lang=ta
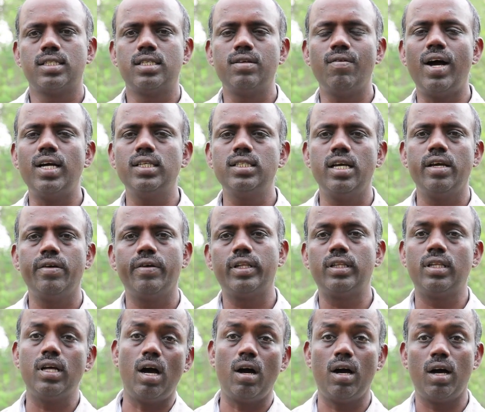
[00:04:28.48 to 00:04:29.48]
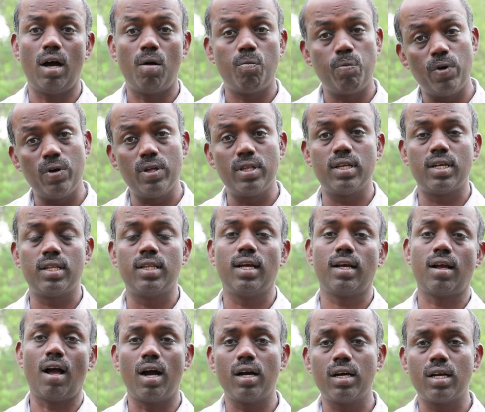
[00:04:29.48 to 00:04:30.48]
சிவாஜியை வைத்து அப்பொழுது இருந்த
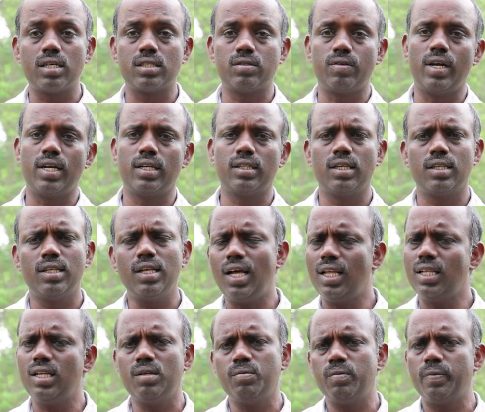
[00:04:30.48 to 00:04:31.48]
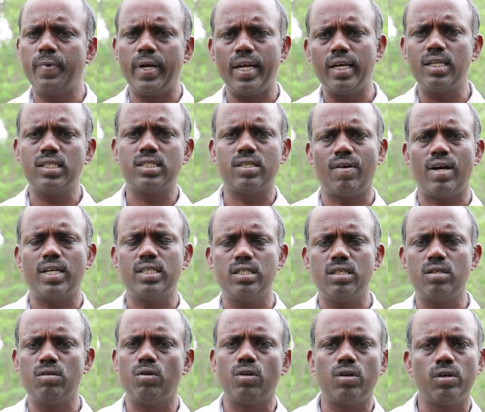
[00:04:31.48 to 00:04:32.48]
காங்கிரஸ் வளர்ந்தது அதன் பிறகு
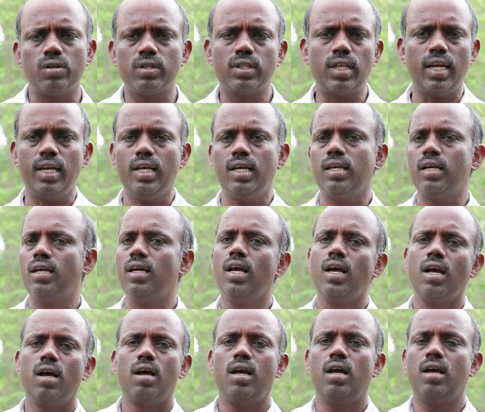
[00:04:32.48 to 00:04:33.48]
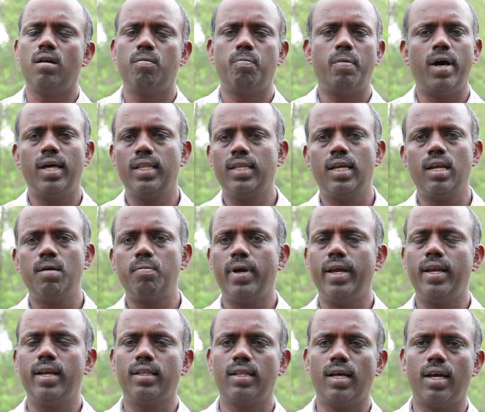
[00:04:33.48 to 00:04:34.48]
சிவாஜி ஒரு தனி பாதையில்
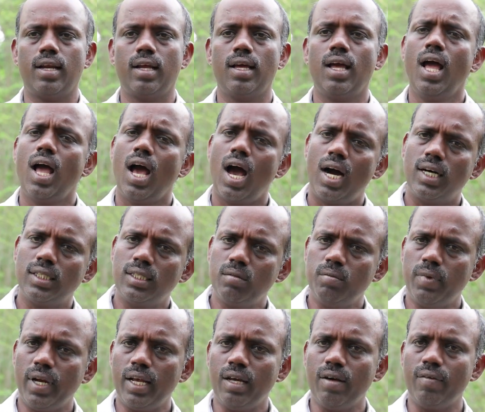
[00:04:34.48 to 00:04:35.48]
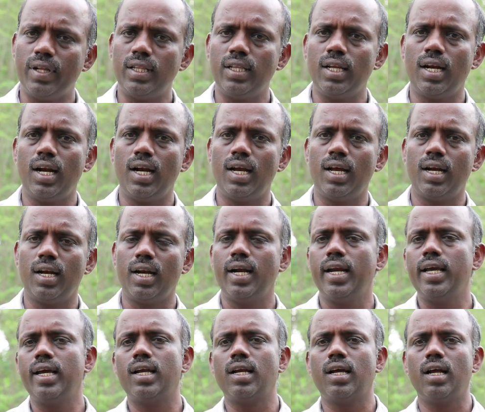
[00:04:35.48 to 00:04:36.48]
பயணித்தார் அதன் பிறகு வந்த ந
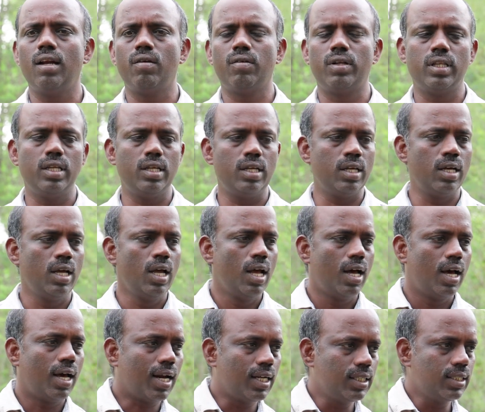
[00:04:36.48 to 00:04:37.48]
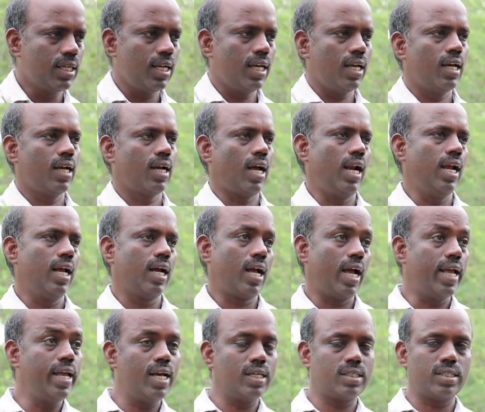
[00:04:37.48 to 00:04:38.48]
நடிகர்கள் வந்து ரஜினி கை
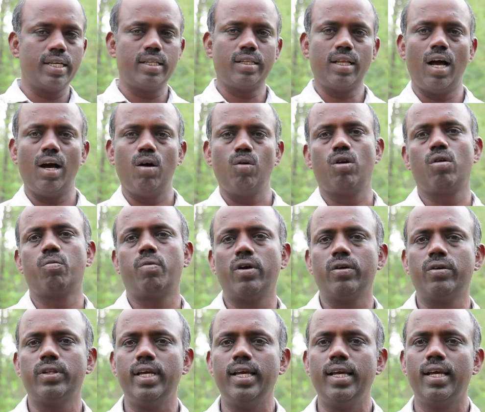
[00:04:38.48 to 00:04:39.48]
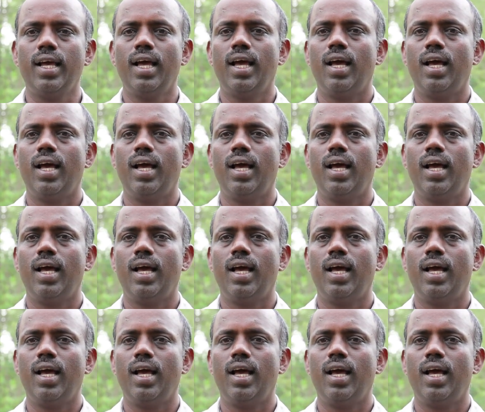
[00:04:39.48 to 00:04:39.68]
கை அசைத்தா ஒரு பகுதி